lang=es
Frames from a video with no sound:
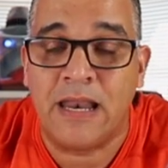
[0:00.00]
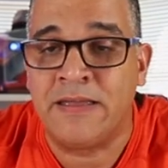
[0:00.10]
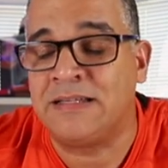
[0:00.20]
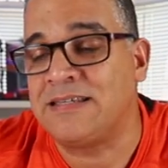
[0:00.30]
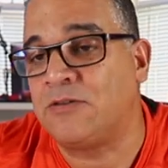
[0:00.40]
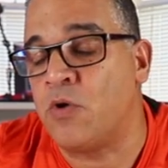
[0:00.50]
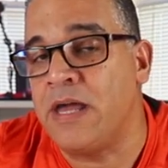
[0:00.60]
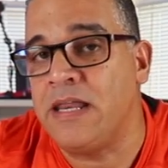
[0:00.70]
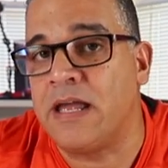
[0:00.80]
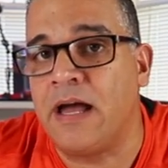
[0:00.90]
La dieta
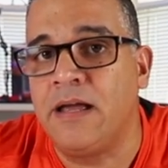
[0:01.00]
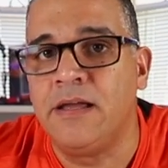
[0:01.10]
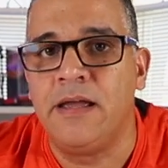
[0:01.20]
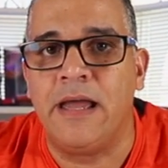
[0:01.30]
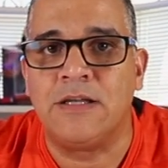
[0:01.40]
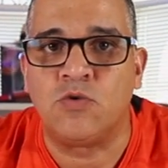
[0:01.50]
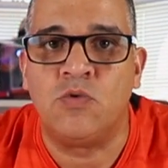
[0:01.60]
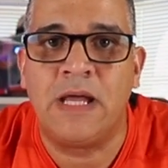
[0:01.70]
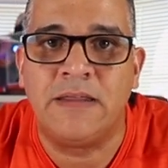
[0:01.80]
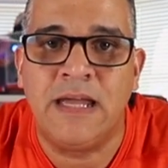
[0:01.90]
cetogénica es
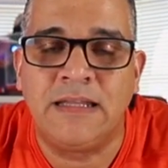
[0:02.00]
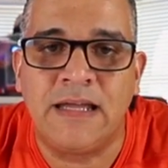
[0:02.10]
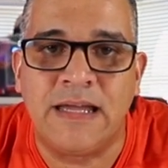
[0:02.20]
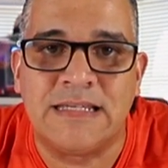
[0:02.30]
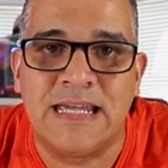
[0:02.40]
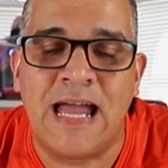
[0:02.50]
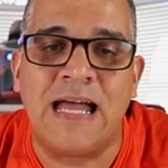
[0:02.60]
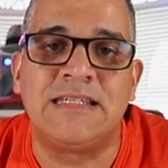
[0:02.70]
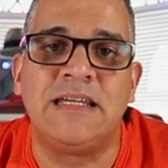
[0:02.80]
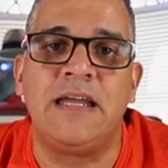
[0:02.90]
una dieta que se
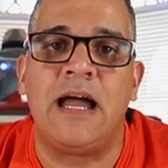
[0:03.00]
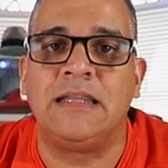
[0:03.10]
hace